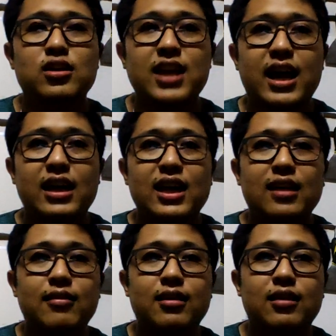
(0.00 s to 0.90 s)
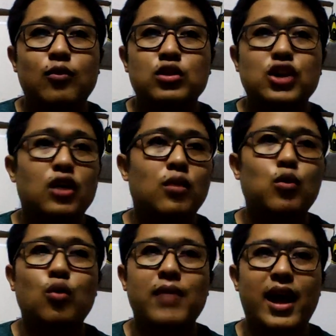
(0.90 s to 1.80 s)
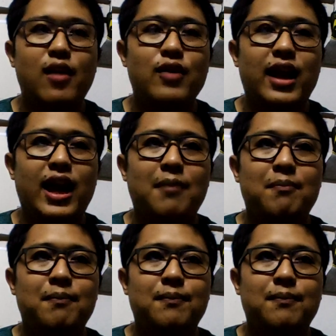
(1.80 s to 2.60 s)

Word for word: นอกจากเรื่องวงจรควบคุมแล้วนะครับ